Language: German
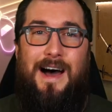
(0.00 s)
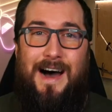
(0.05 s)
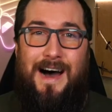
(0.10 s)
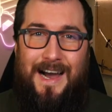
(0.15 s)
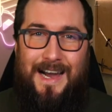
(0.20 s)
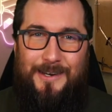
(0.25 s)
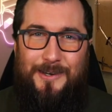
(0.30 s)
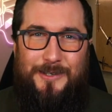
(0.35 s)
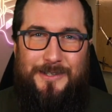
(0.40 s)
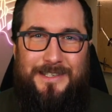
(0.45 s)

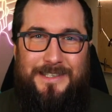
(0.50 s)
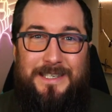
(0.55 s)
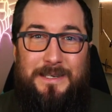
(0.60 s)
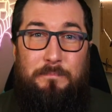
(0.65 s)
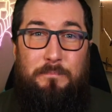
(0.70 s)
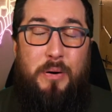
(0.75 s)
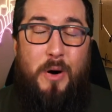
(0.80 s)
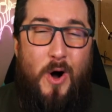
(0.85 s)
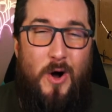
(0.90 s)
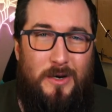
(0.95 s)
Hi Leute, die
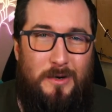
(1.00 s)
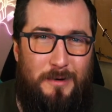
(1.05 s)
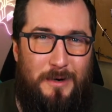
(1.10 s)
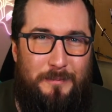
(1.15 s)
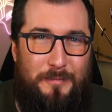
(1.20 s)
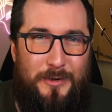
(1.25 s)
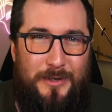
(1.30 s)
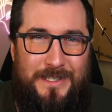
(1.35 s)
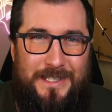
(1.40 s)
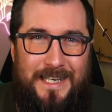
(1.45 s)
Pokémon
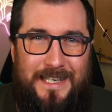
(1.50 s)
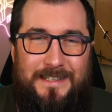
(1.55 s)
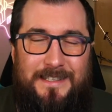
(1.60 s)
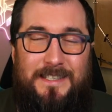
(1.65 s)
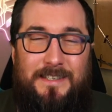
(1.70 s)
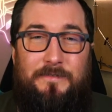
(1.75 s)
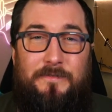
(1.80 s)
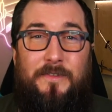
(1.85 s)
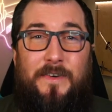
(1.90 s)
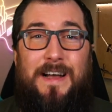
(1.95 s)
Presents
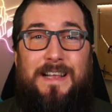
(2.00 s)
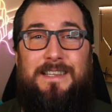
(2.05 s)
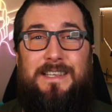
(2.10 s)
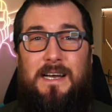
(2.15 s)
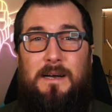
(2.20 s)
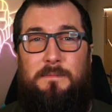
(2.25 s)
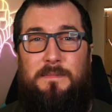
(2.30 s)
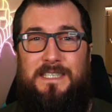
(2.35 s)
fand am